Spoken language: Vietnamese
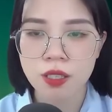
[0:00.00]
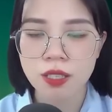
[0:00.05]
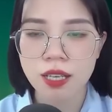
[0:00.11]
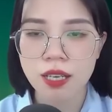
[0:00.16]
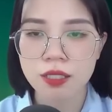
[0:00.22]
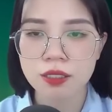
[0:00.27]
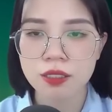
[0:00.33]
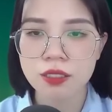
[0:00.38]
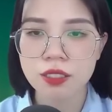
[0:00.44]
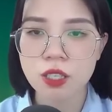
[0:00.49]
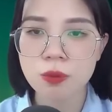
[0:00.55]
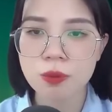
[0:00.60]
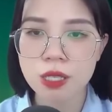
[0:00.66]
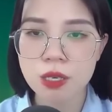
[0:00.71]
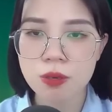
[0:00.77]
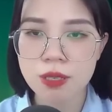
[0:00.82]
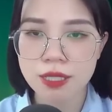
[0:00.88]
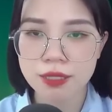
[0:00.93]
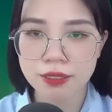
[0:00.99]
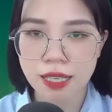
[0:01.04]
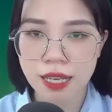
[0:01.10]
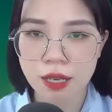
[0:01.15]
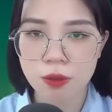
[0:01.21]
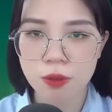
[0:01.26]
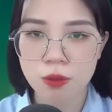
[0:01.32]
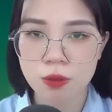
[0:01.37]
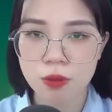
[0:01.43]
Cả đời không yêu lần
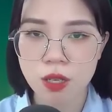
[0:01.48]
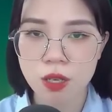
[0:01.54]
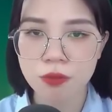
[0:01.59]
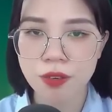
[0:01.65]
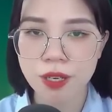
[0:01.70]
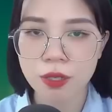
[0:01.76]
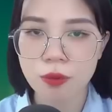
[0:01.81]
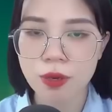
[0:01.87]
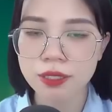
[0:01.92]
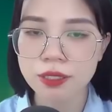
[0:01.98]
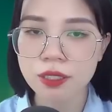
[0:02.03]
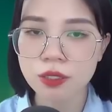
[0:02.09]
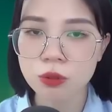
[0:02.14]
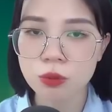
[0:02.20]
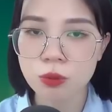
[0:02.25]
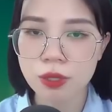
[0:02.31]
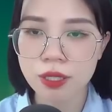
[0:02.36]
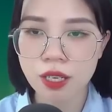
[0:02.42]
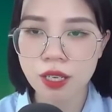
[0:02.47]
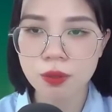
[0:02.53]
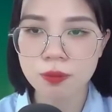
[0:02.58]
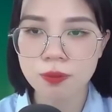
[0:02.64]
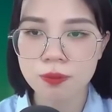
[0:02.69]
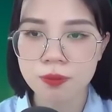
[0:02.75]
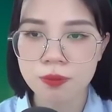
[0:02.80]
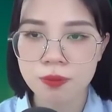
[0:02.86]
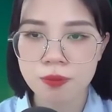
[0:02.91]
nào, có phải quá tiếc nuối không?
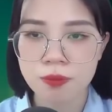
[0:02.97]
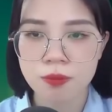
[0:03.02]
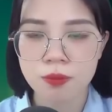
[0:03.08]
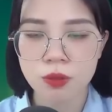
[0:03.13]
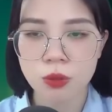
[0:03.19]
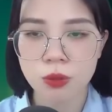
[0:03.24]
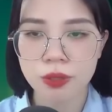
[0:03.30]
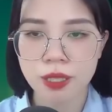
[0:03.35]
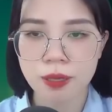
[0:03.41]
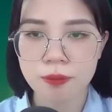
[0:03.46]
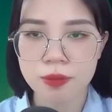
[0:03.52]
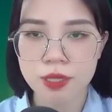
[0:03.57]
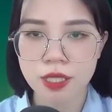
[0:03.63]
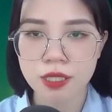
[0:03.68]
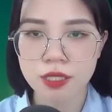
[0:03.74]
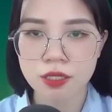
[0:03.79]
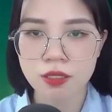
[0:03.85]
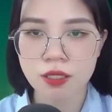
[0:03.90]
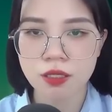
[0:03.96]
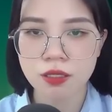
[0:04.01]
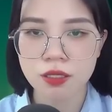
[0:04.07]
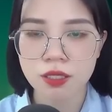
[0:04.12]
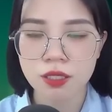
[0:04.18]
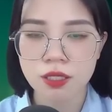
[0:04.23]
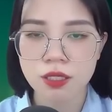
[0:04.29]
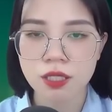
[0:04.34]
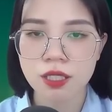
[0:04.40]
Tôi nằm trên giường,
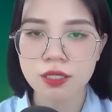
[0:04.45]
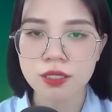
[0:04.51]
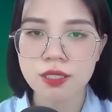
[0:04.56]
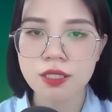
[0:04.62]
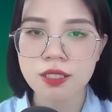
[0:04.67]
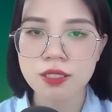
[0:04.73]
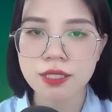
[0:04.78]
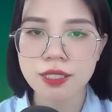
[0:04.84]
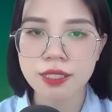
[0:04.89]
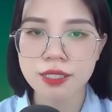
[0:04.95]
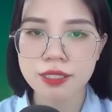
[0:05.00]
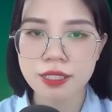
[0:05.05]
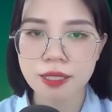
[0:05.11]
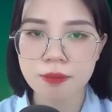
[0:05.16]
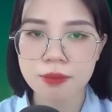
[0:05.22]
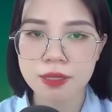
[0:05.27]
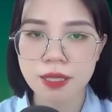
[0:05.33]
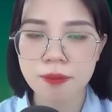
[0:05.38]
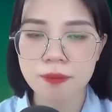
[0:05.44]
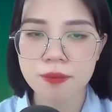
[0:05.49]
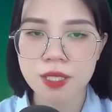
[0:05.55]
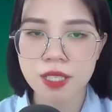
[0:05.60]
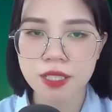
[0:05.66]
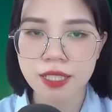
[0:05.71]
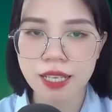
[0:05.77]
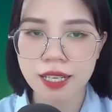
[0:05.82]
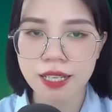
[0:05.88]
ngẩn ngơ nhìn chăm chăm
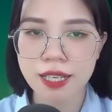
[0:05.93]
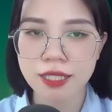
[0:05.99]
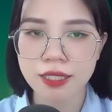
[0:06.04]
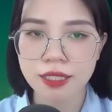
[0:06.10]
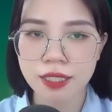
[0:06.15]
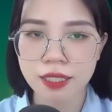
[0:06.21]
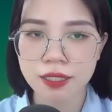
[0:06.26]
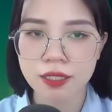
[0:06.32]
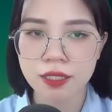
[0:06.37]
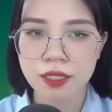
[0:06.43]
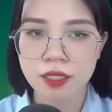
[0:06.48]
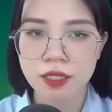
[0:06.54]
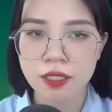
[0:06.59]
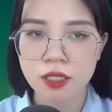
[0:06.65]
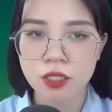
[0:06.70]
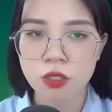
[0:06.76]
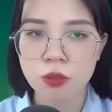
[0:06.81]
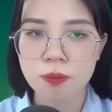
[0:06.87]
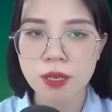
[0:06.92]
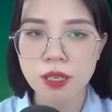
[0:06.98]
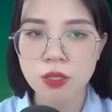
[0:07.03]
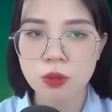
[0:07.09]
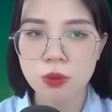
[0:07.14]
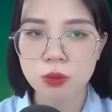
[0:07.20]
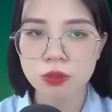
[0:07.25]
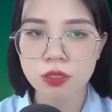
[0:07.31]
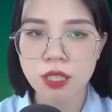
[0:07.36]
trần nhà đen kịt, không biết
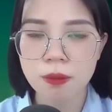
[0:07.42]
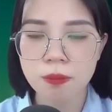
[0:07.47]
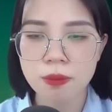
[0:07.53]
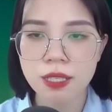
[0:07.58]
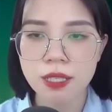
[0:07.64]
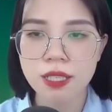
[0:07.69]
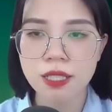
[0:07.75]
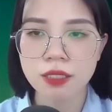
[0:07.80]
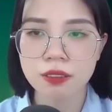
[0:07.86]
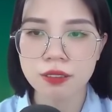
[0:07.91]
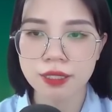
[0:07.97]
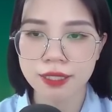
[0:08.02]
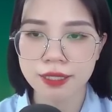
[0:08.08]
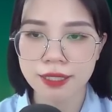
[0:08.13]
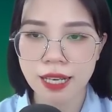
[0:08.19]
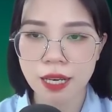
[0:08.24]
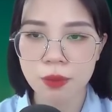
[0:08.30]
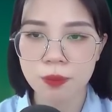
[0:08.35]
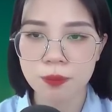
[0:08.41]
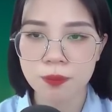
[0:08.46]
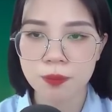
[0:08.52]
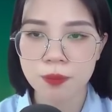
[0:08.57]
ngủ thiếp đi từ khi nào.